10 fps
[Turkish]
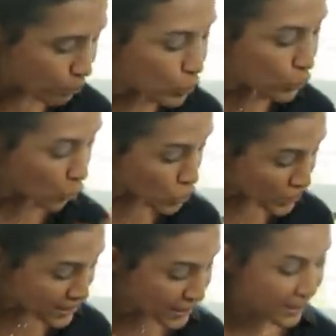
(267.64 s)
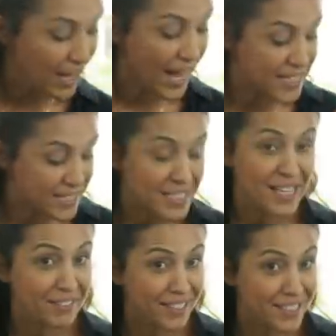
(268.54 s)
Bunun kocasının eski
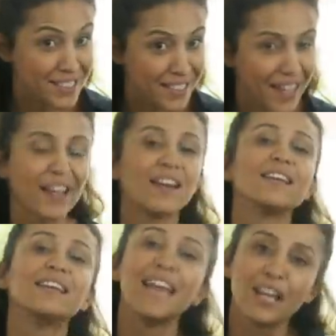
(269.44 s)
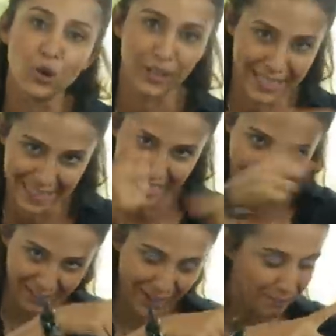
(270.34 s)
sevgilisi de gene olay
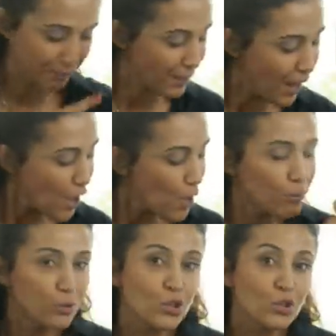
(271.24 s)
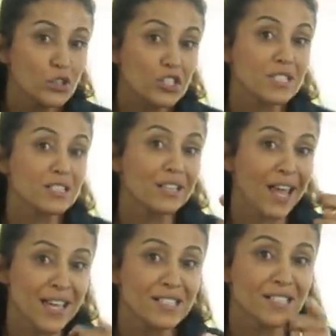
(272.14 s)
İlker'de. Bunun kocasının
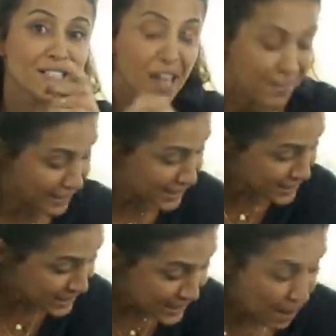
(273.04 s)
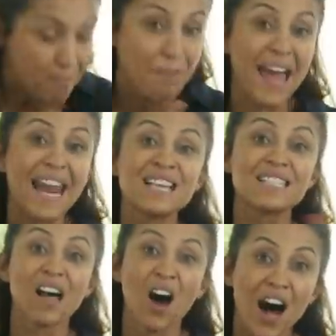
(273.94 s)
eski sevgilisi de Beren
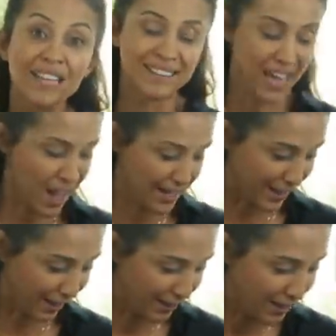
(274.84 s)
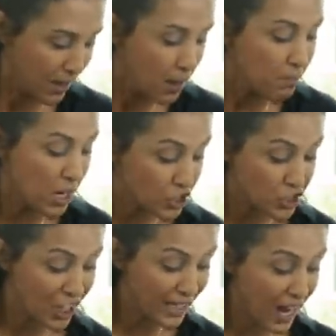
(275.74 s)
Saat yani. Başka
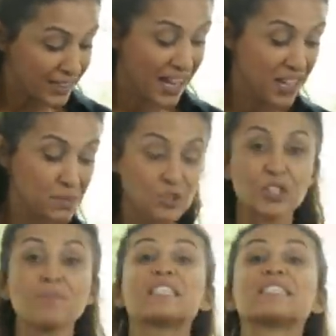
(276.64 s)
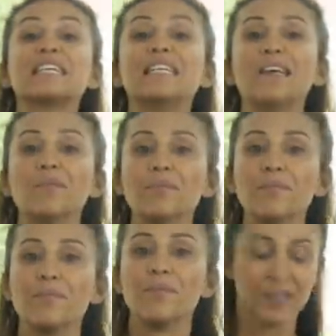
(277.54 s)
şeyler de yazmıştım da sildim.
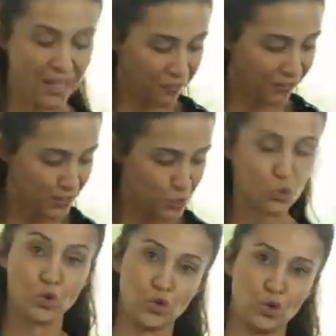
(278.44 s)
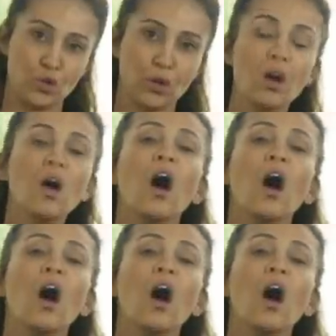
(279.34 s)
Nefret suçu çünkü.